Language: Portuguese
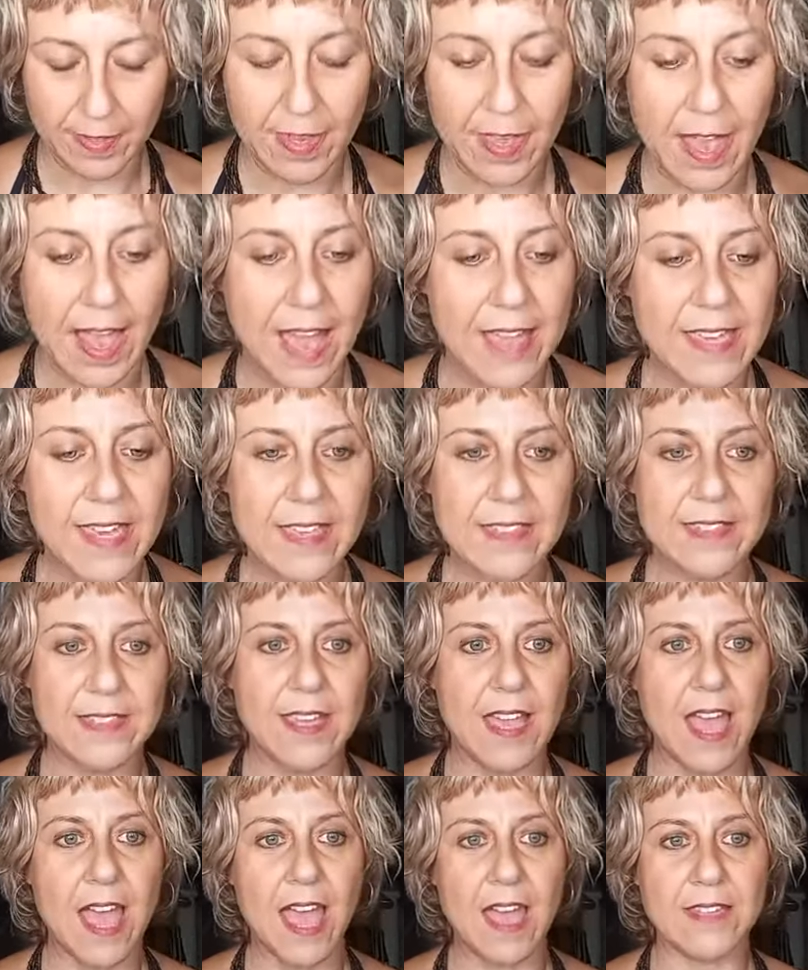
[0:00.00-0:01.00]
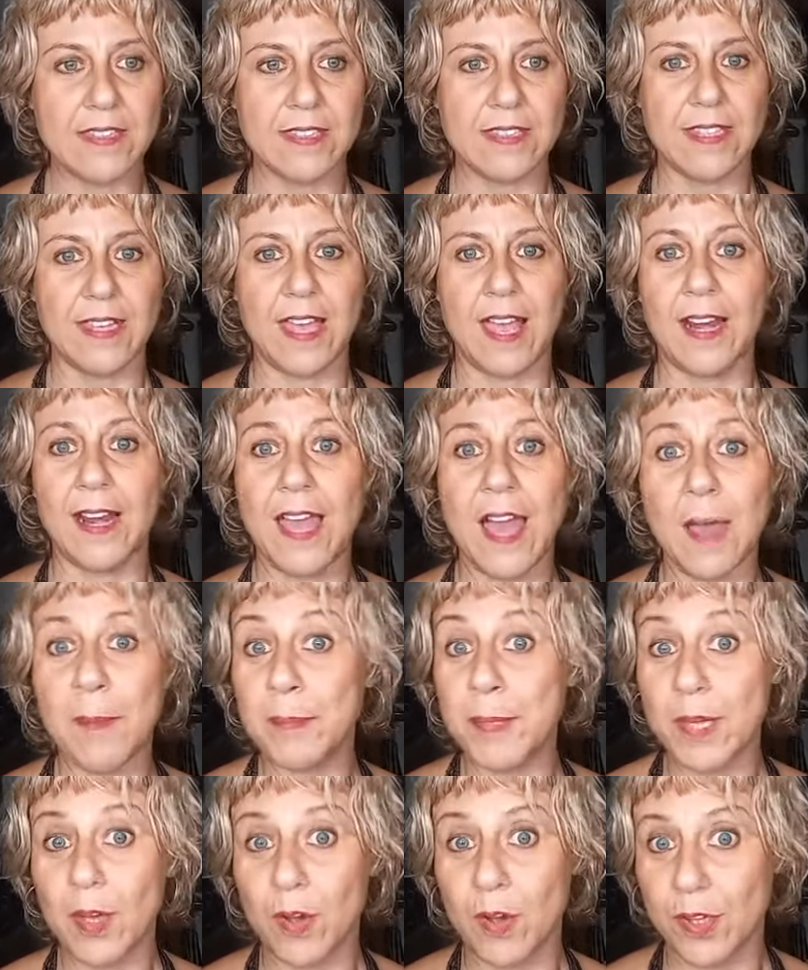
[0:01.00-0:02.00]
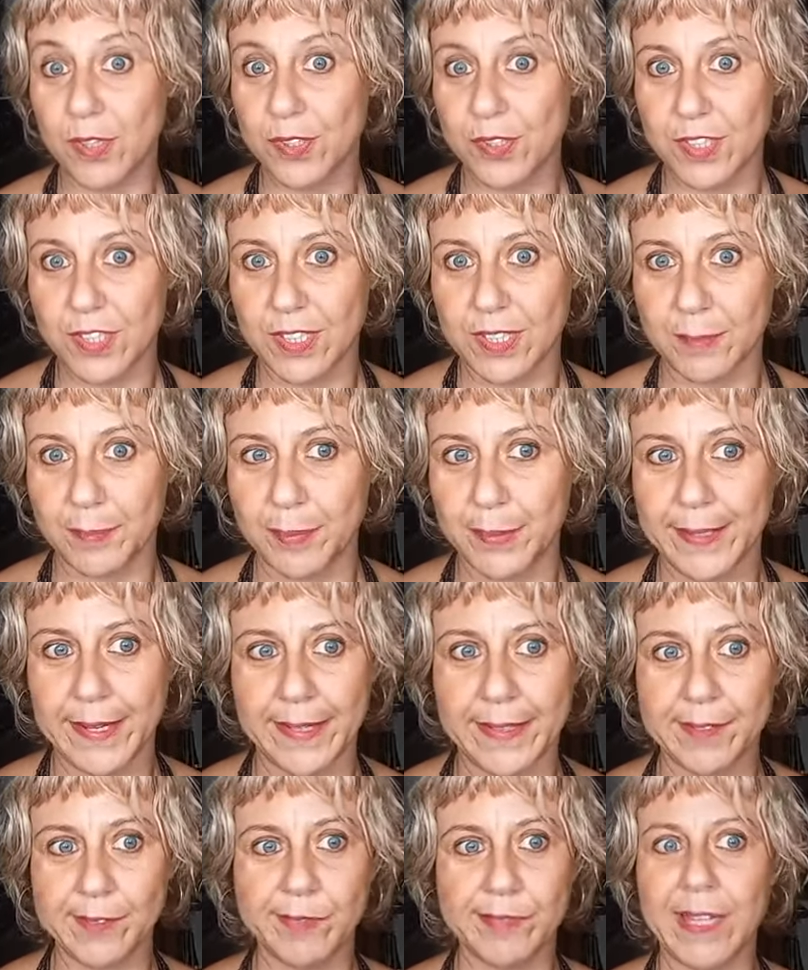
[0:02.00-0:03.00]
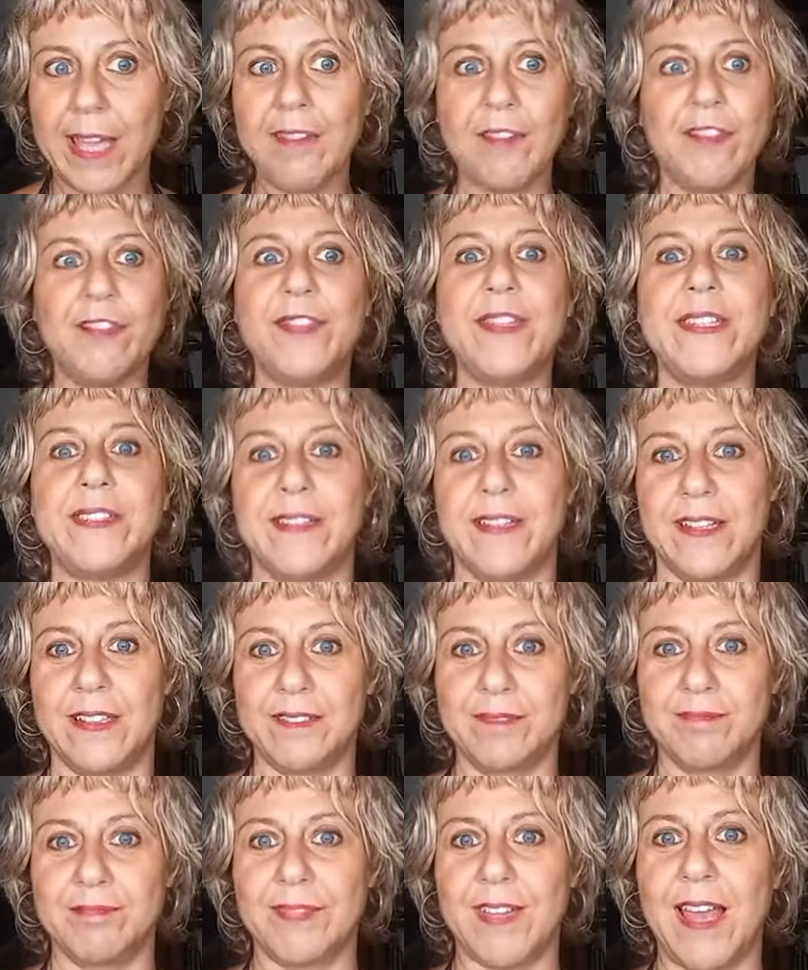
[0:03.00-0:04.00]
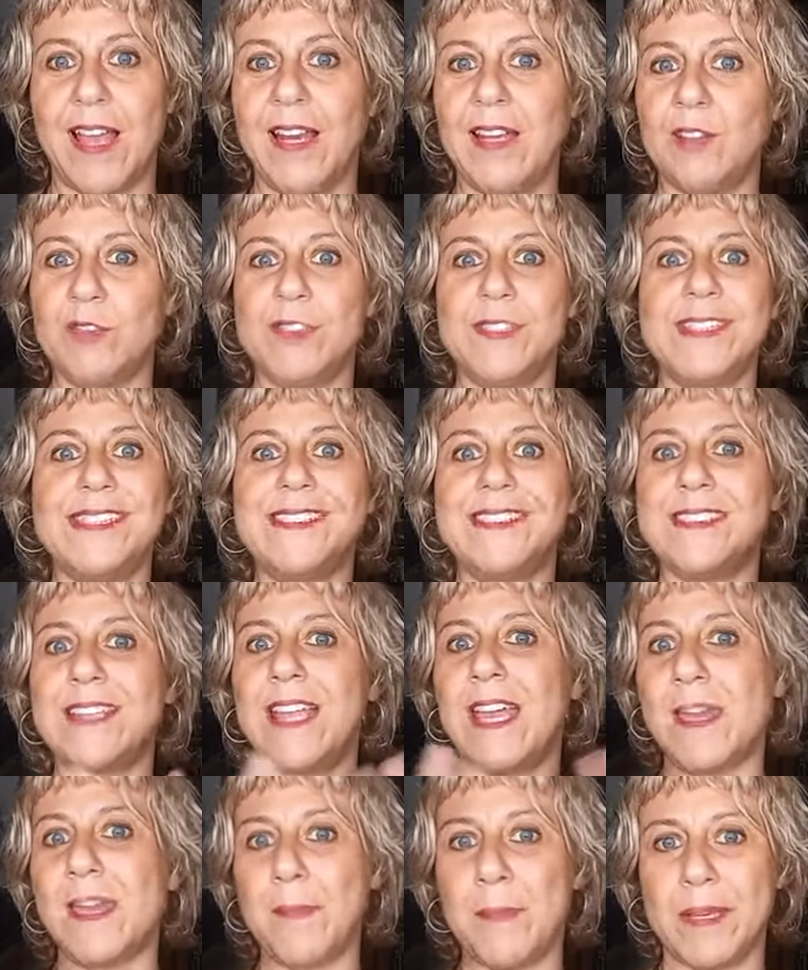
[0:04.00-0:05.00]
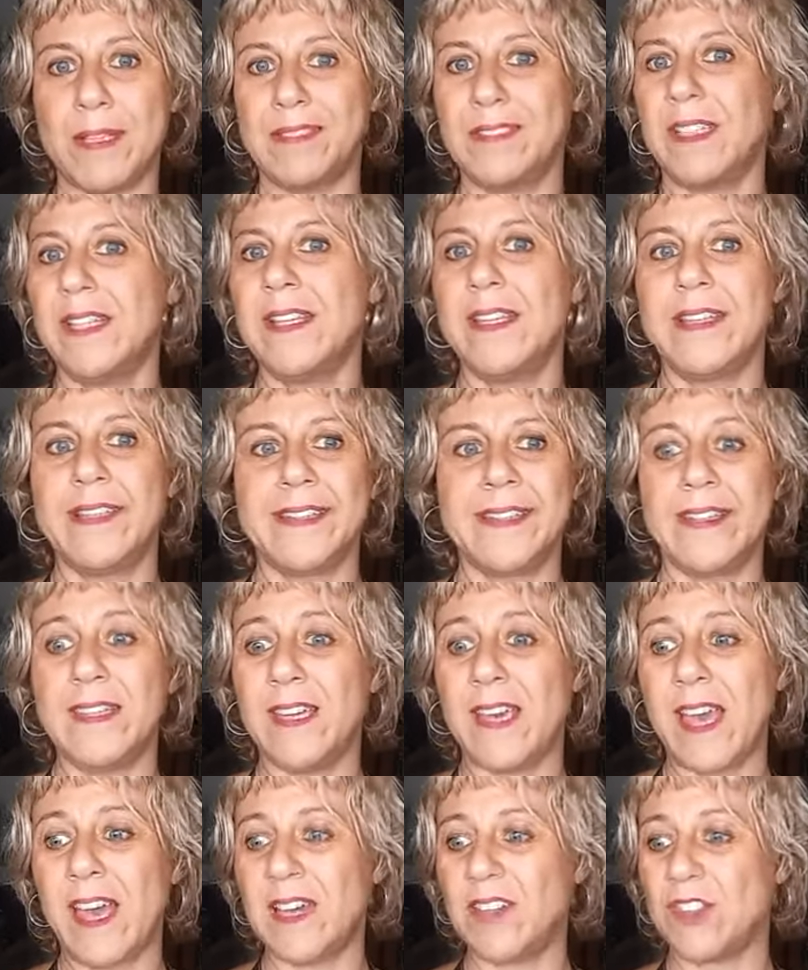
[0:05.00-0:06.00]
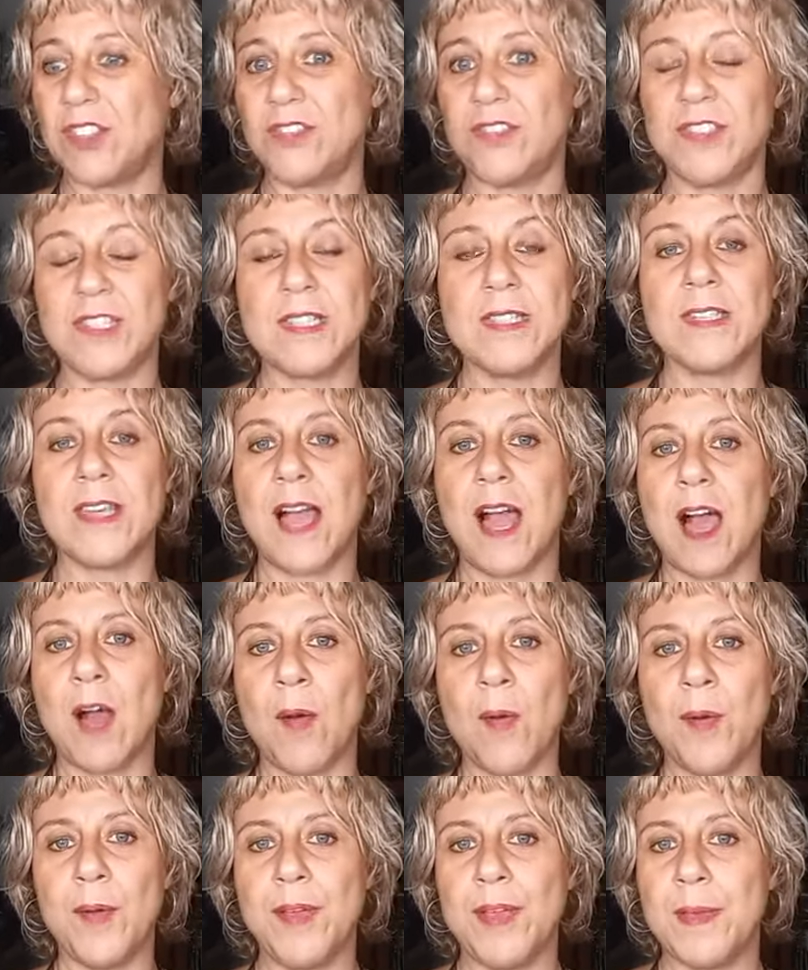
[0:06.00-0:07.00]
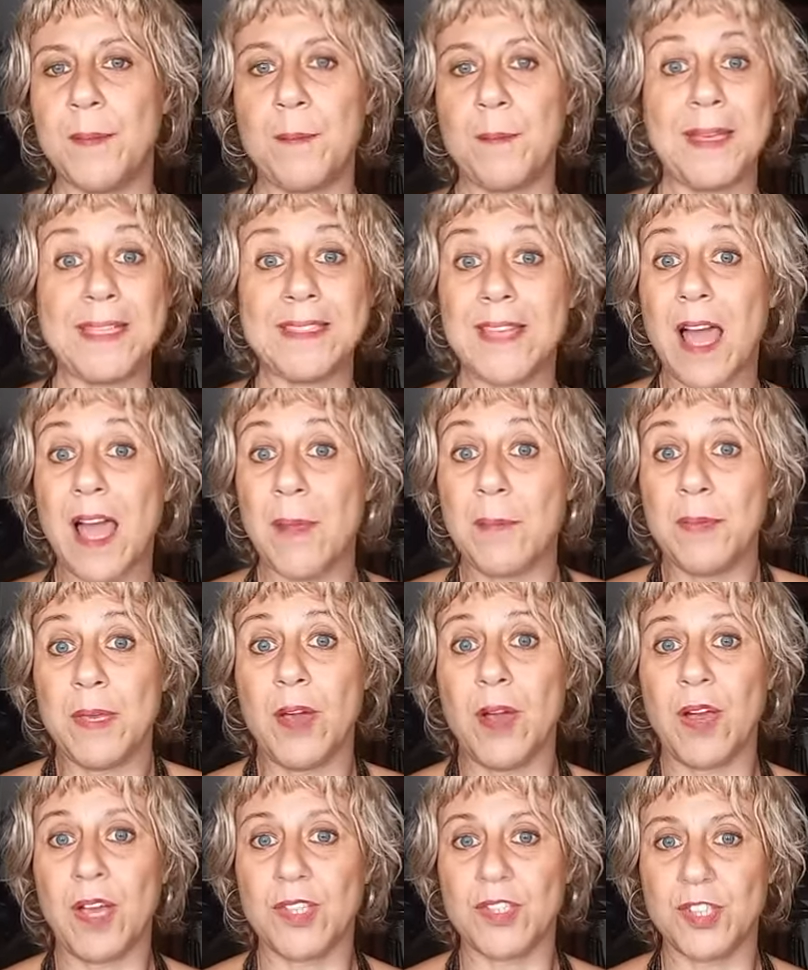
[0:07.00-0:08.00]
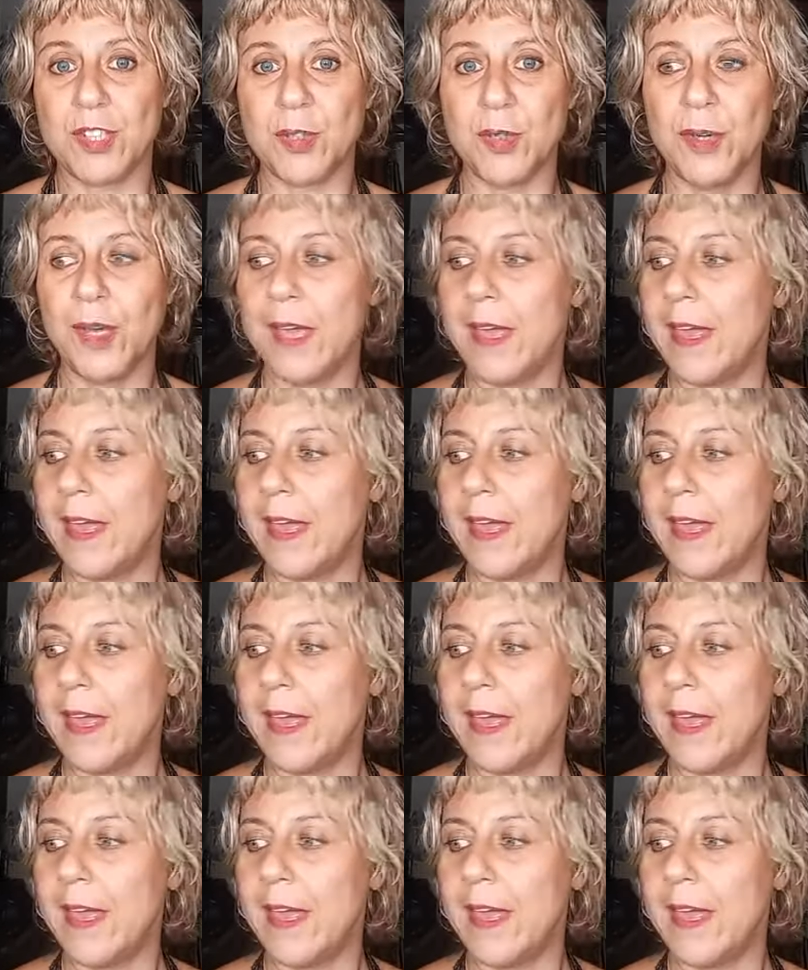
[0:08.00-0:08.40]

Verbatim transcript: A ISS, ela é abiótica, porque ela não tem vida. Ela é um sistema que é artificial, mas é abiótico.